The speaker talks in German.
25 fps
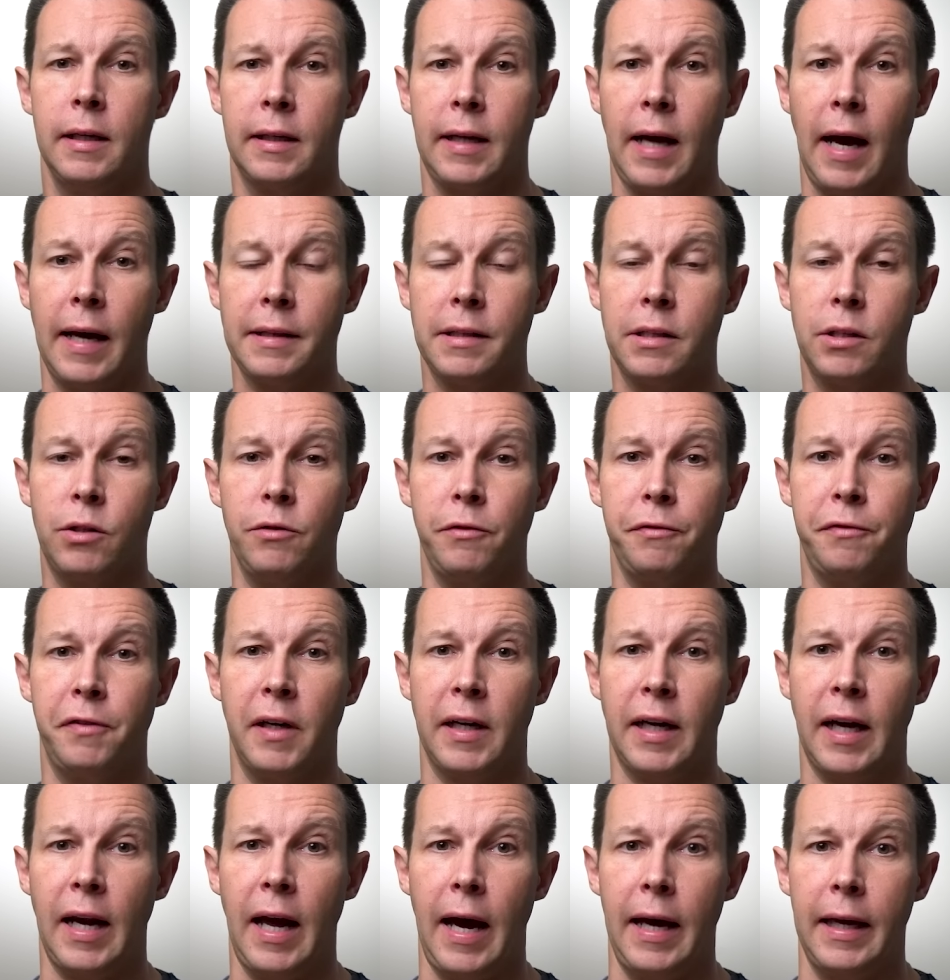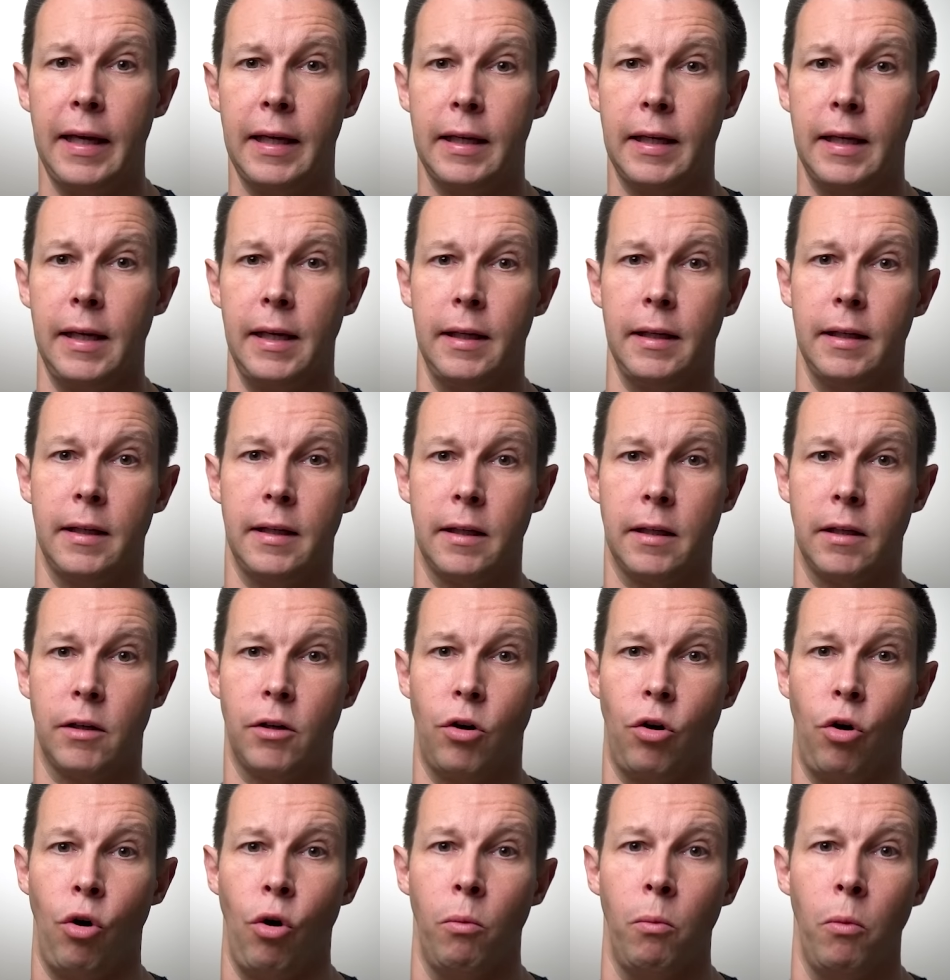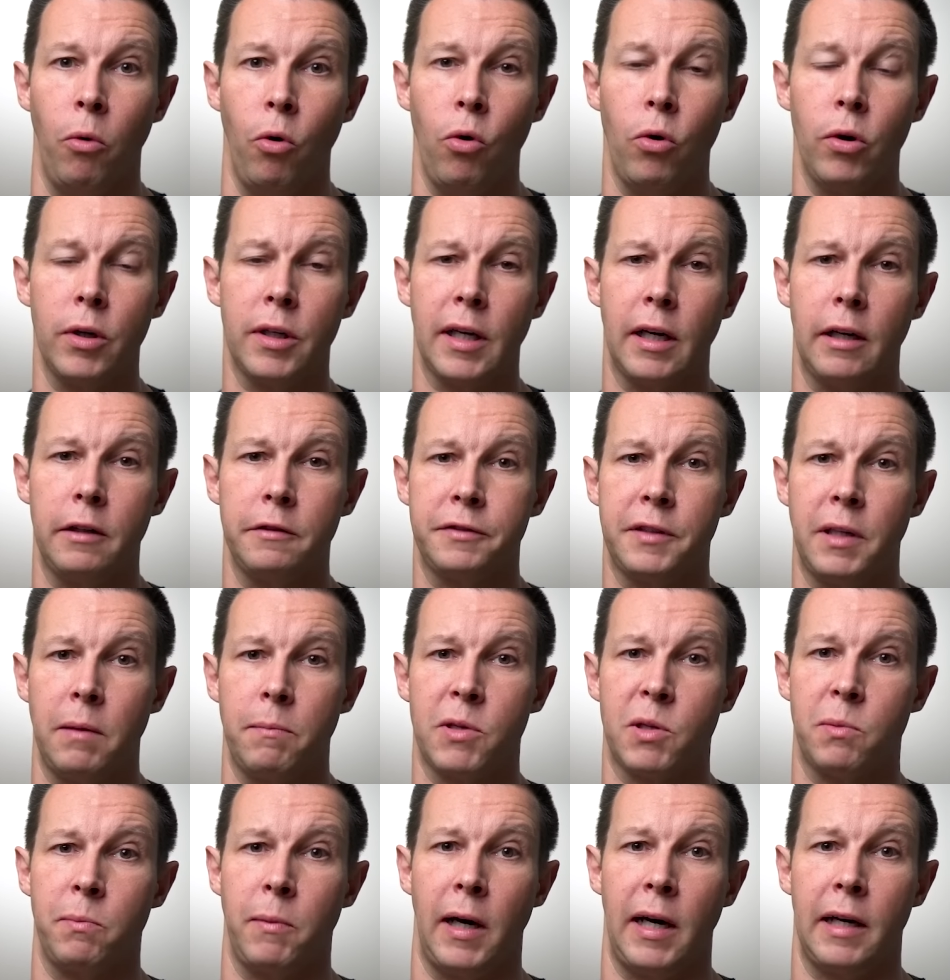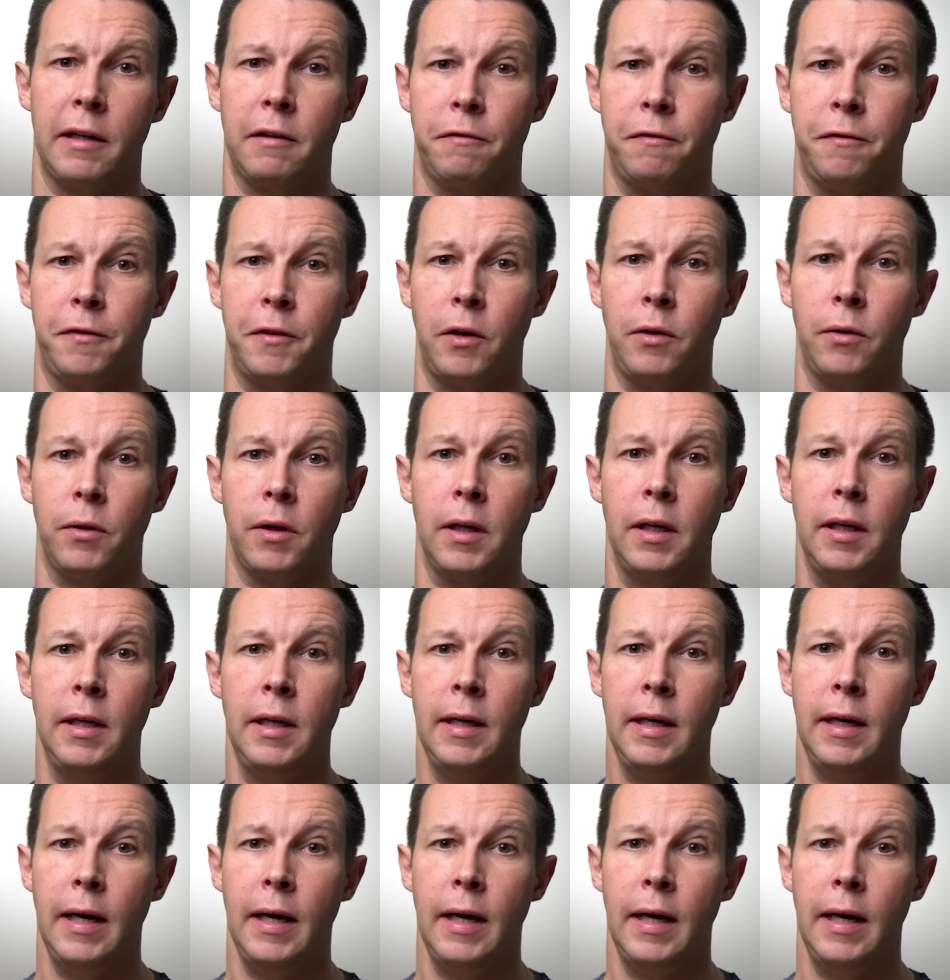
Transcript: Dazu vergleiche ich Komoot auf dem Smartphone,